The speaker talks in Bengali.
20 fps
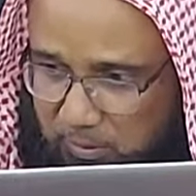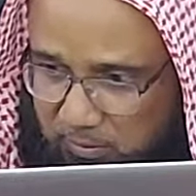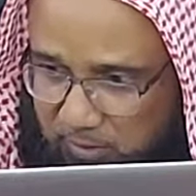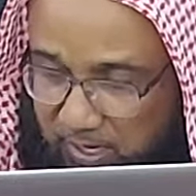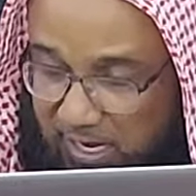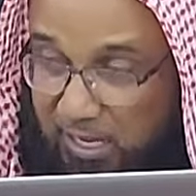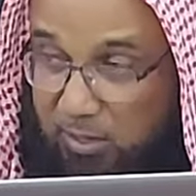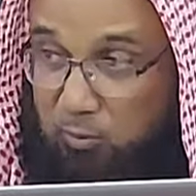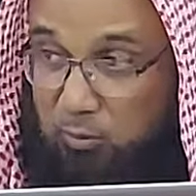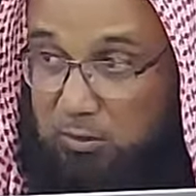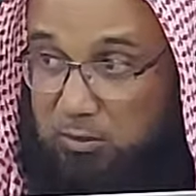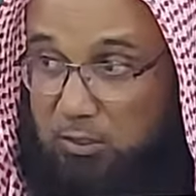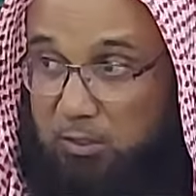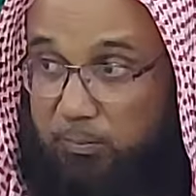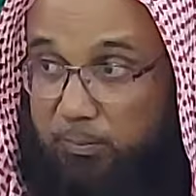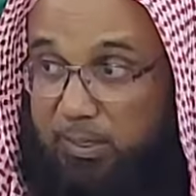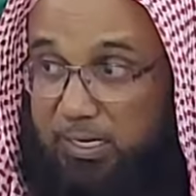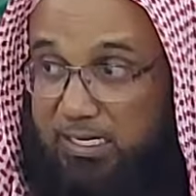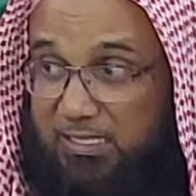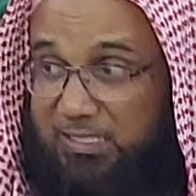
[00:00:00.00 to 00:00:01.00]
ফালাকুল
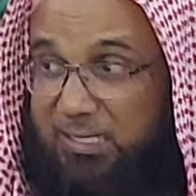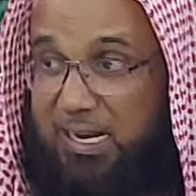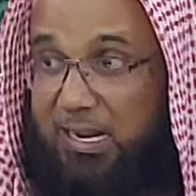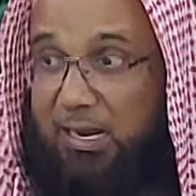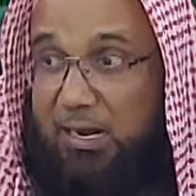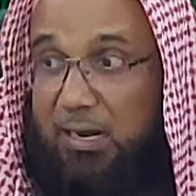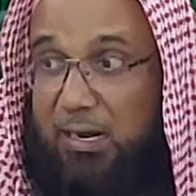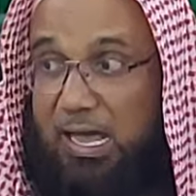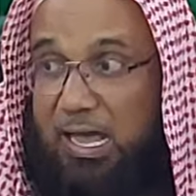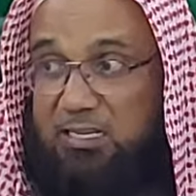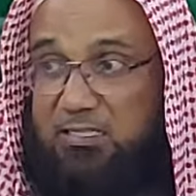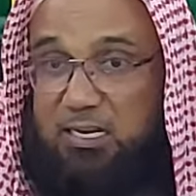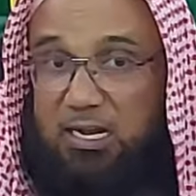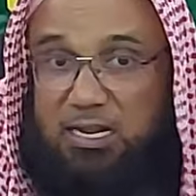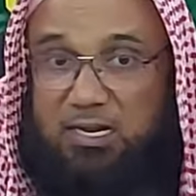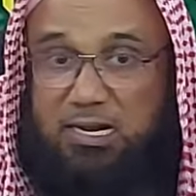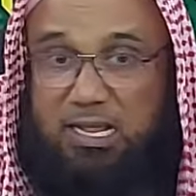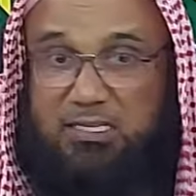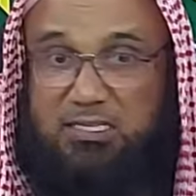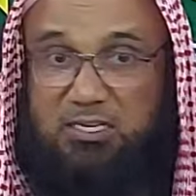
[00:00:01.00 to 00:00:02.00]

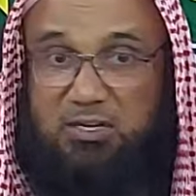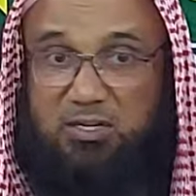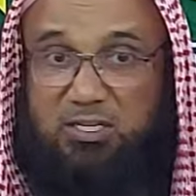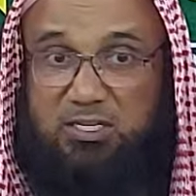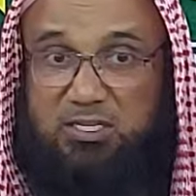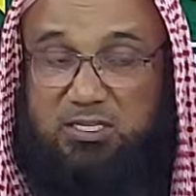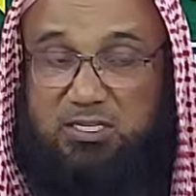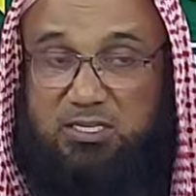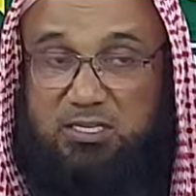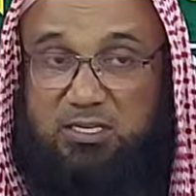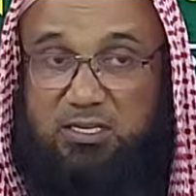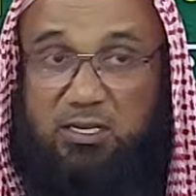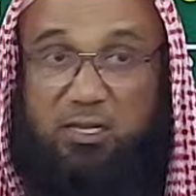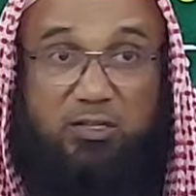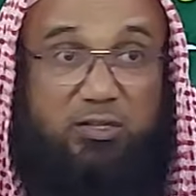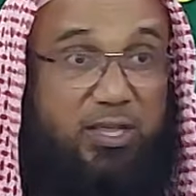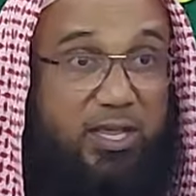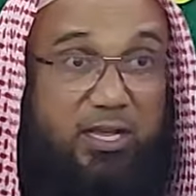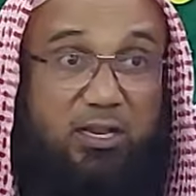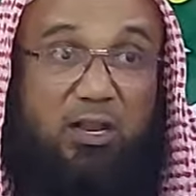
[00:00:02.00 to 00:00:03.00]
নাসরা নাজিল হয়েছে
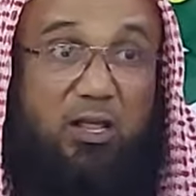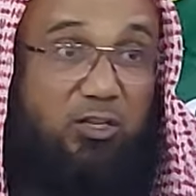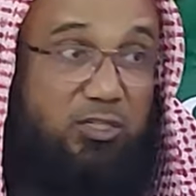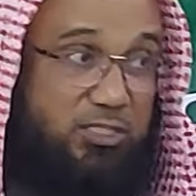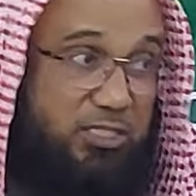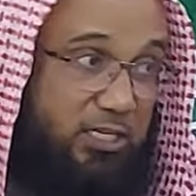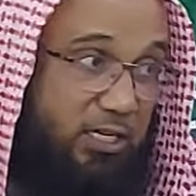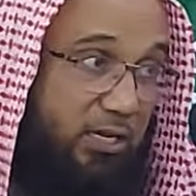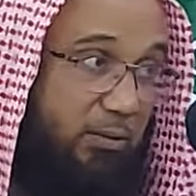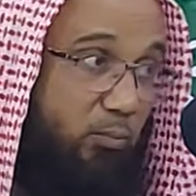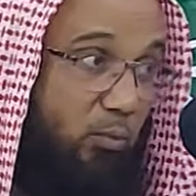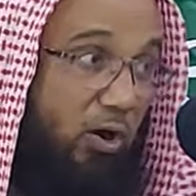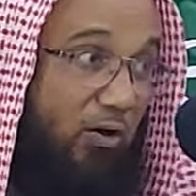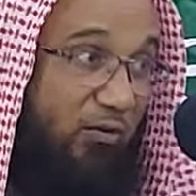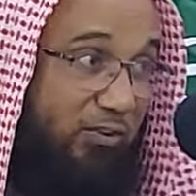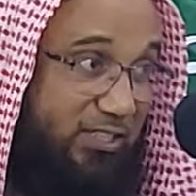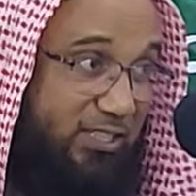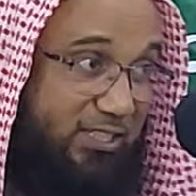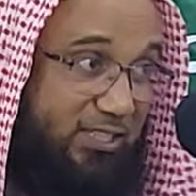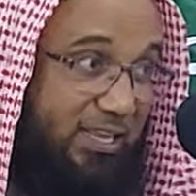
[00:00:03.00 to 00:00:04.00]
তো এগুলা হচ্ছে
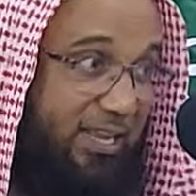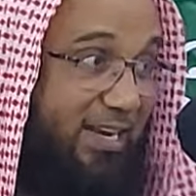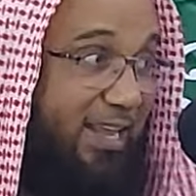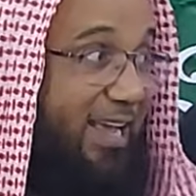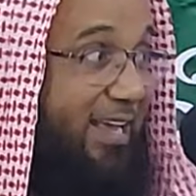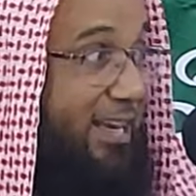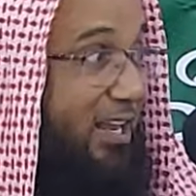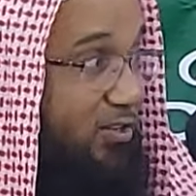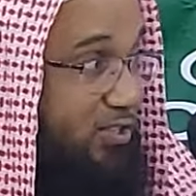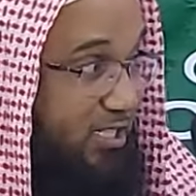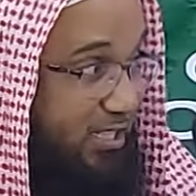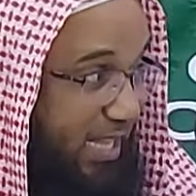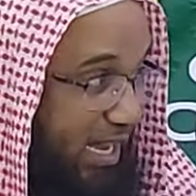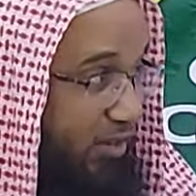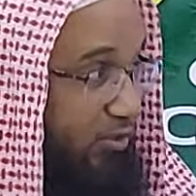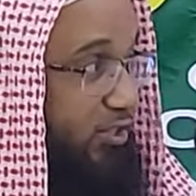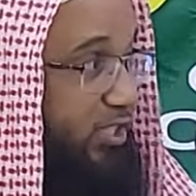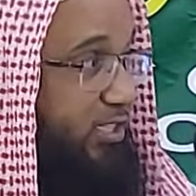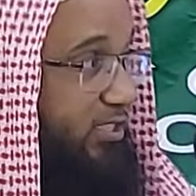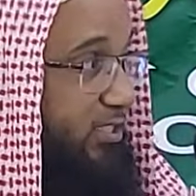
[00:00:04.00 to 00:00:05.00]
তাইন এগুলা হচ্ছে
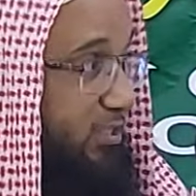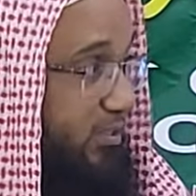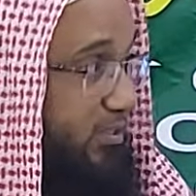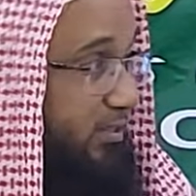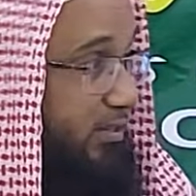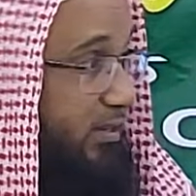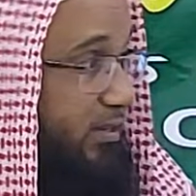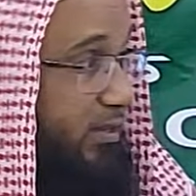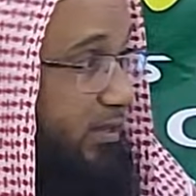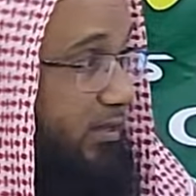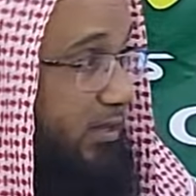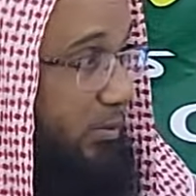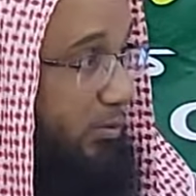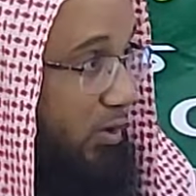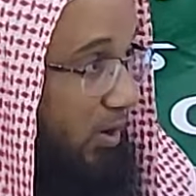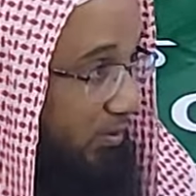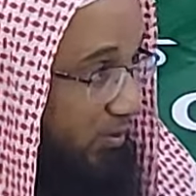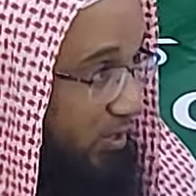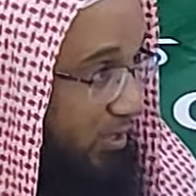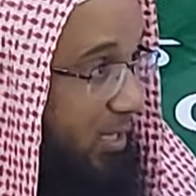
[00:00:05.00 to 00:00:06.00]
তাবিজ তো
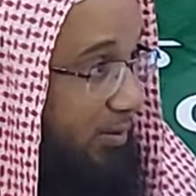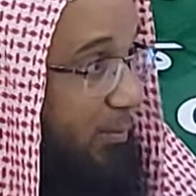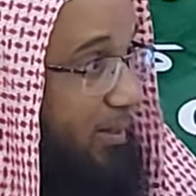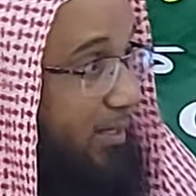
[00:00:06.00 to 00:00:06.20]
মহাবাজাতাইন